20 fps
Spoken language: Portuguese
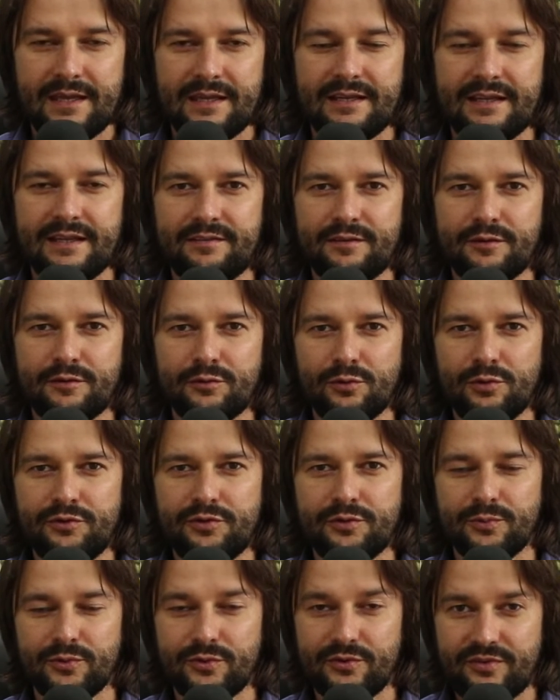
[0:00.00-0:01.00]
Nesses
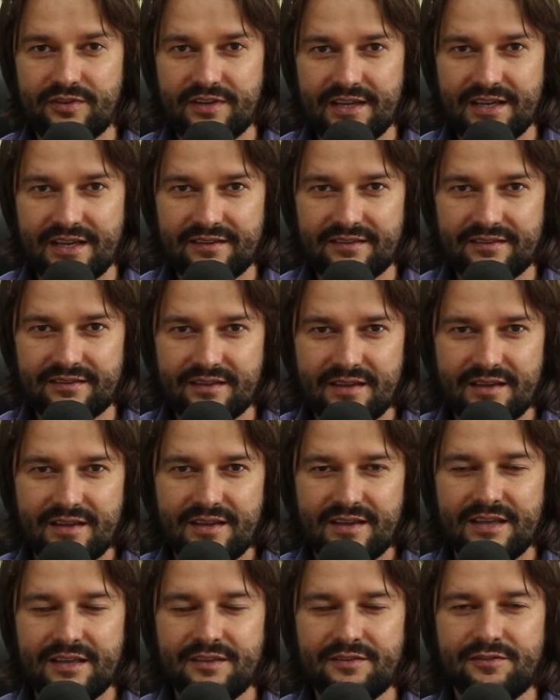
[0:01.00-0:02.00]
últimos dias
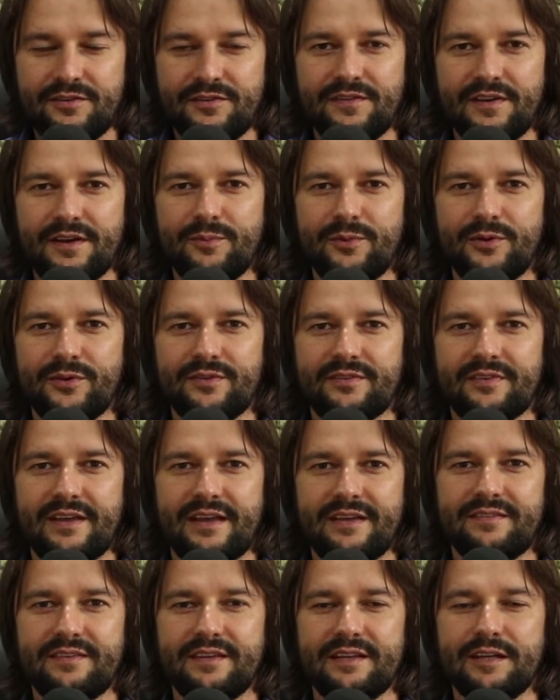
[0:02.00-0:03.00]
estivemos
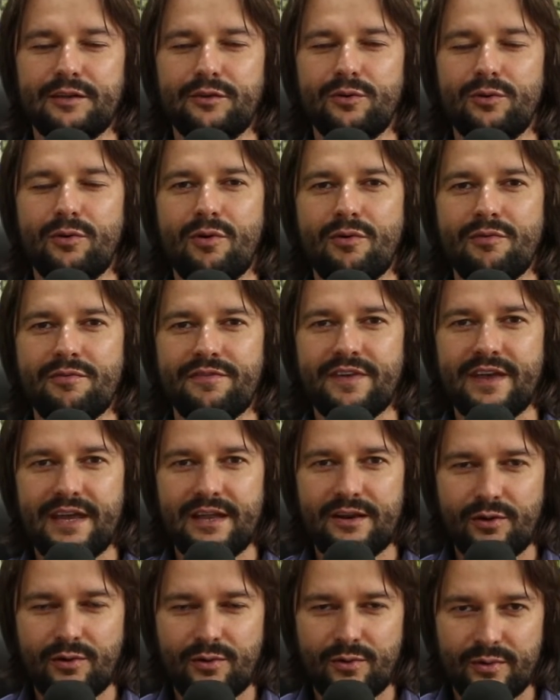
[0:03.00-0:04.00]
assinando um
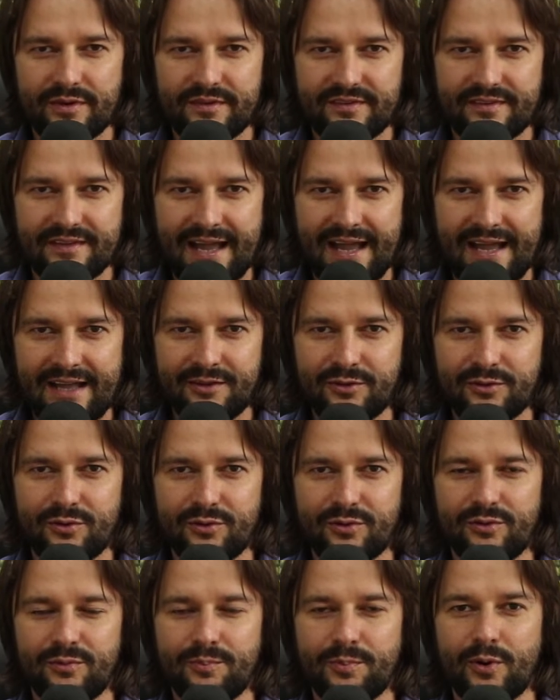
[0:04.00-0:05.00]
convênio com o Estado
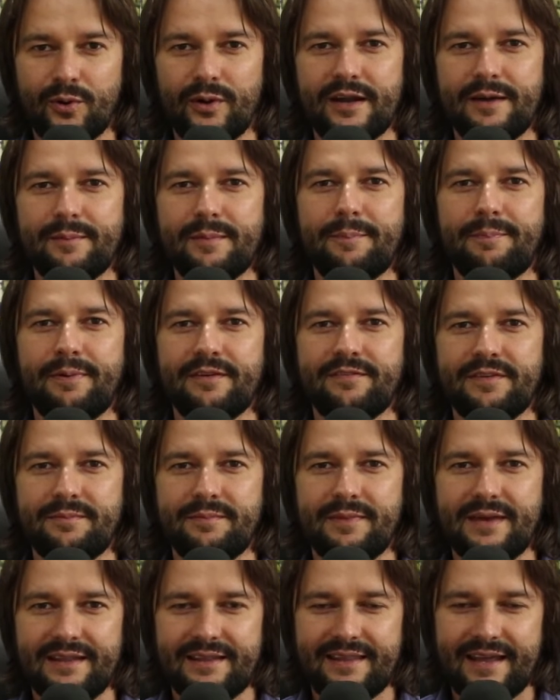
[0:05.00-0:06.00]
do programa
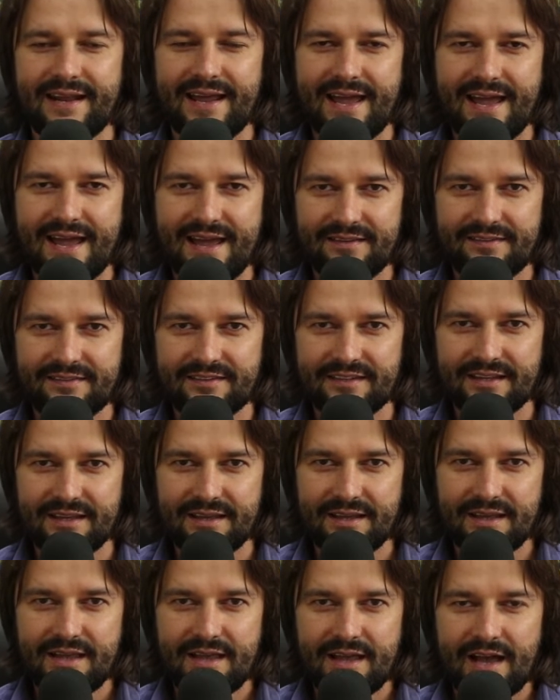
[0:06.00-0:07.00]
Pavimento RS,
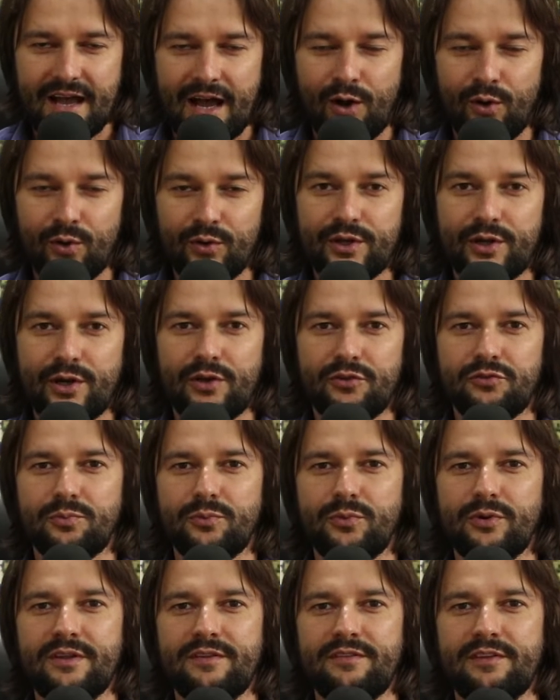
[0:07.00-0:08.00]
onde nosso
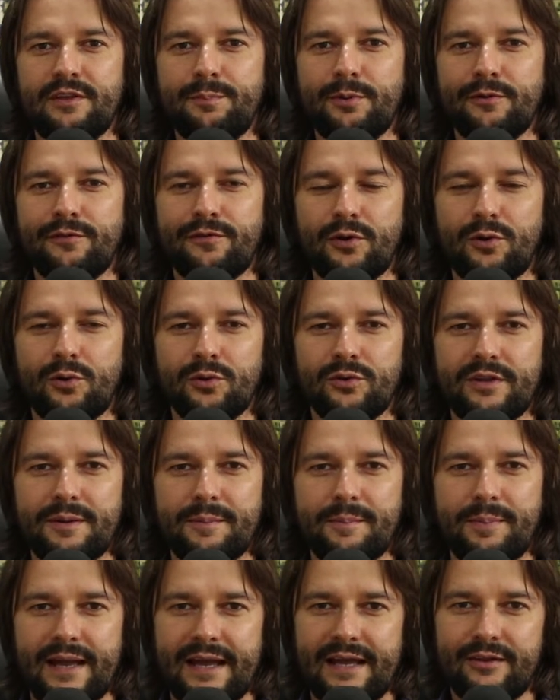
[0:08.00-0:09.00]
município foi
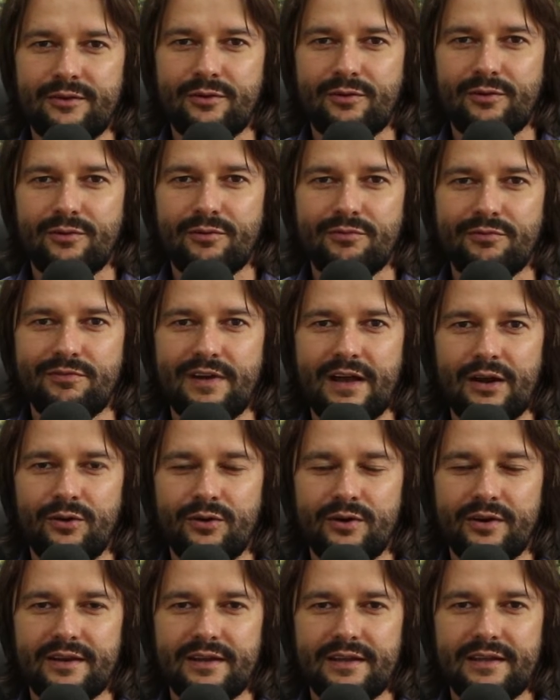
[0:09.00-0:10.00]
contemplado com um
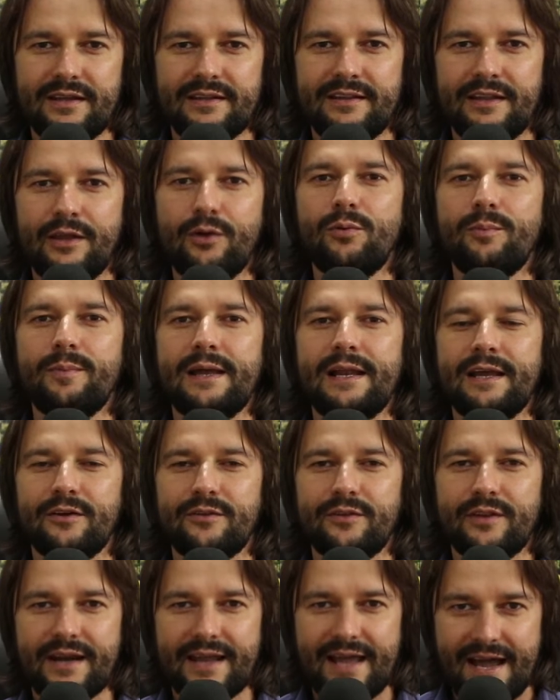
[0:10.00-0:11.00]
valor de um
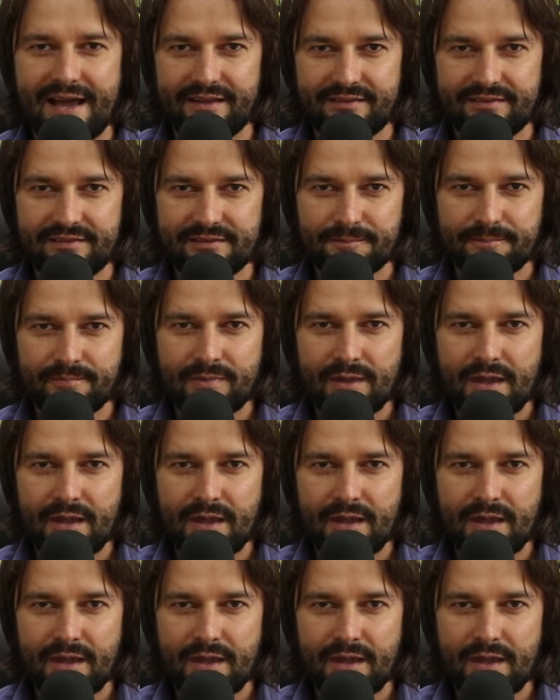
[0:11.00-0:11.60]
milhão de reais